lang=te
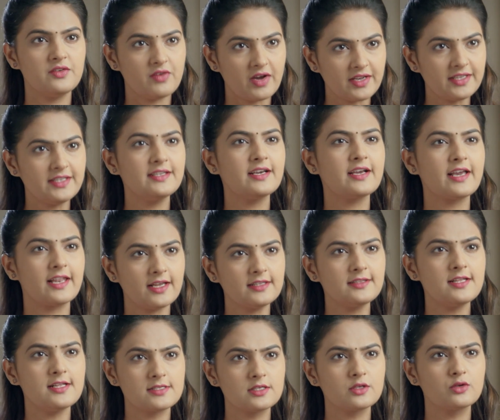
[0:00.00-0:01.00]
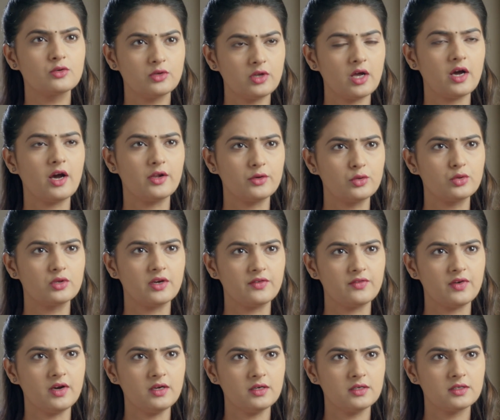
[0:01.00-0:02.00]
ఇవన్నీ నాకెలా తెలుసని
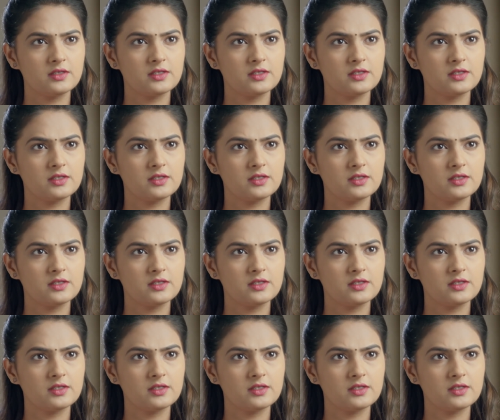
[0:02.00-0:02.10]
అనుకుంటున్నావా